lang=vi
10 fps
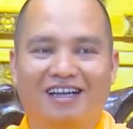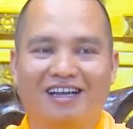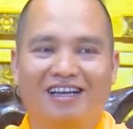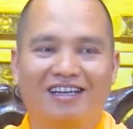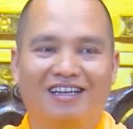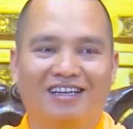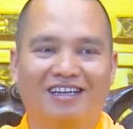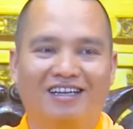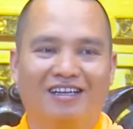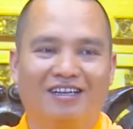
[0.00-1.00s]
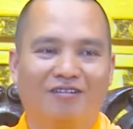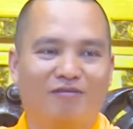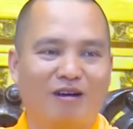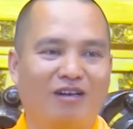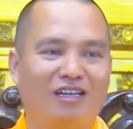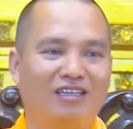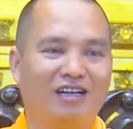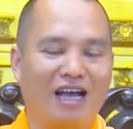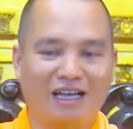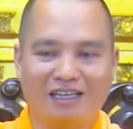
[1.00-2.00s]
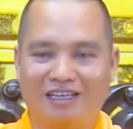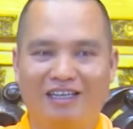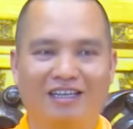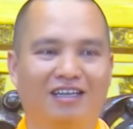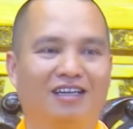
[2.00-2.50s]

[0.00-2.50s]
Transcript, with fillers: Đó. Vào lần thứ hai thì